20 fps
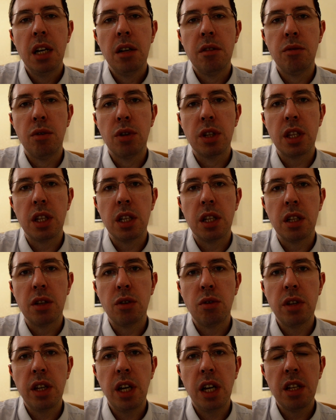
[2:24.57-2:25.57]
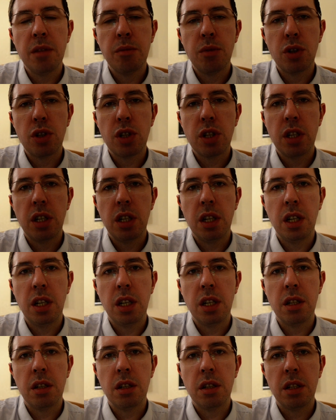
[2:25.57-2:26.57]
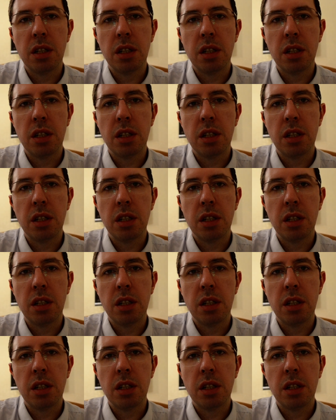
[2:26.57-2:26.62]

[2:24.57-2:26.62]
Вот, э, но я немножко э,